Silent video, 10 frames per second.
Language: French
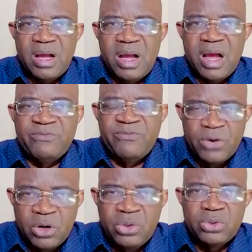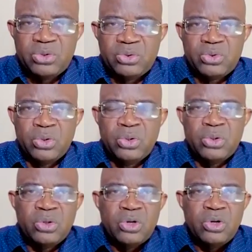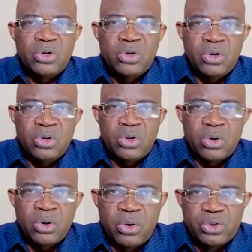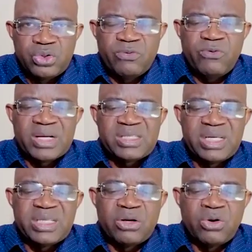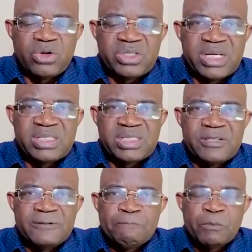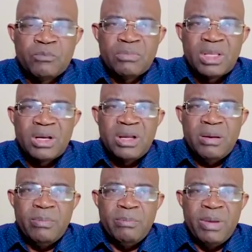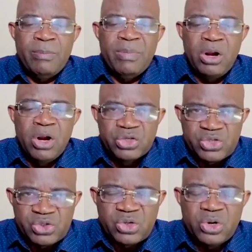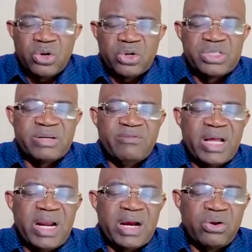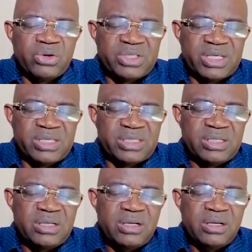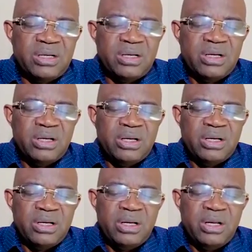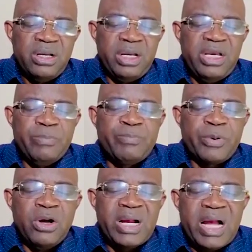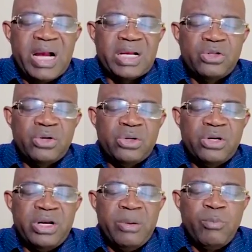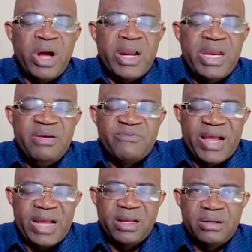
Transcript: avant de recevoir cette grossesse, même lorsque le recevra la grossesse. Il dit, prends garde, ne bois ni vin,